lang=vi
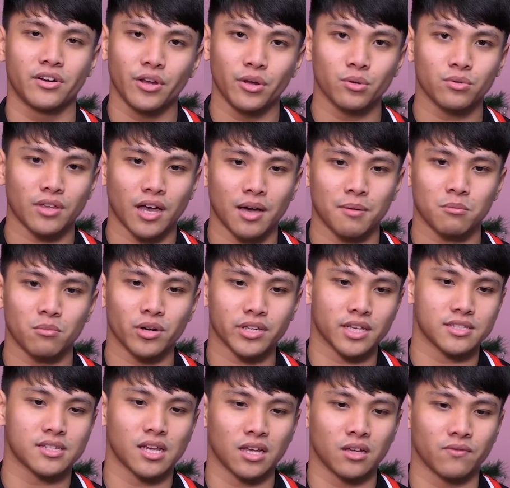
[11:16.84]
real time ray
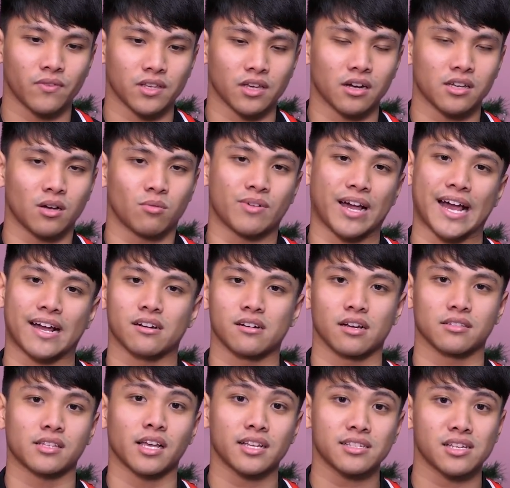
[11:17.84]
tracing và những cái dòng card
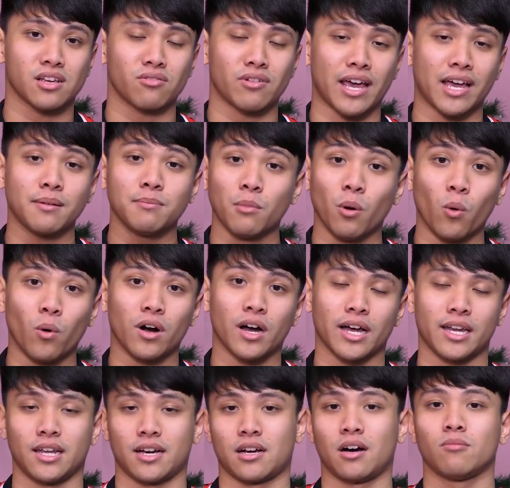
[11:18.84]
RTX có đáng mua
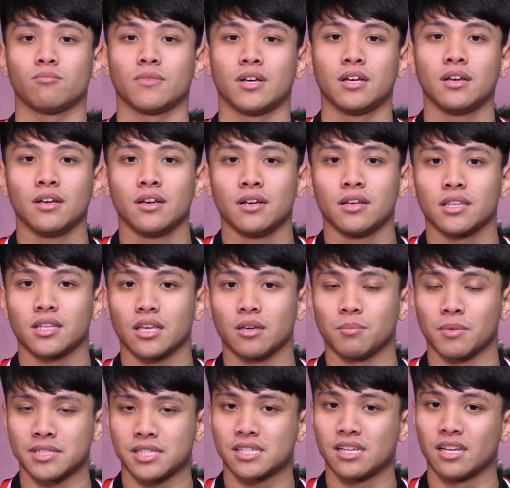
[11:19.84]
hay là không? Thì
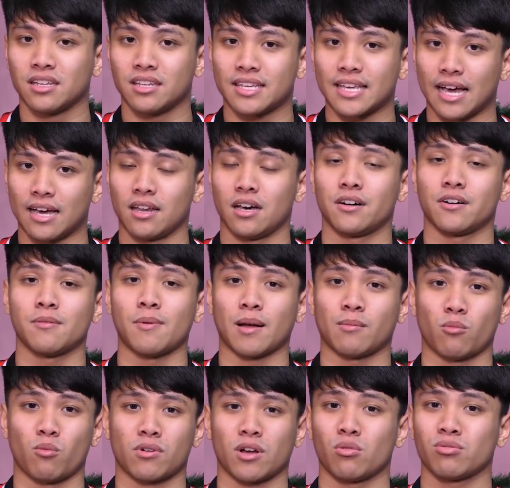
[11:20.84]
mình xin trả lời các bạn
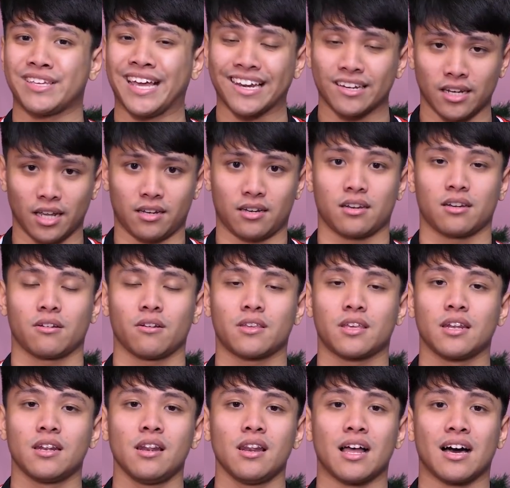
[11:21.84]
một câu chắc nịch, đó
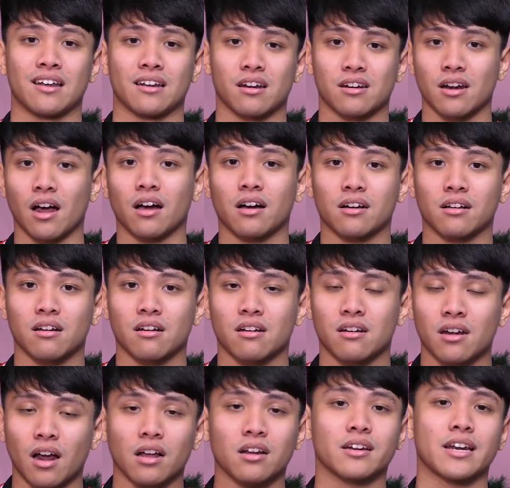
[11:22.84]
chính là
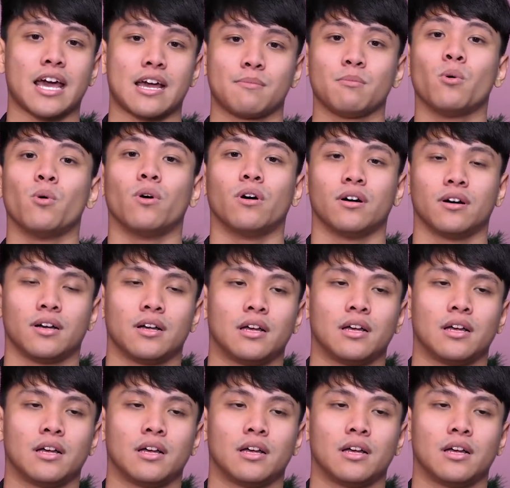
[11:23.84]
rất đáng mua.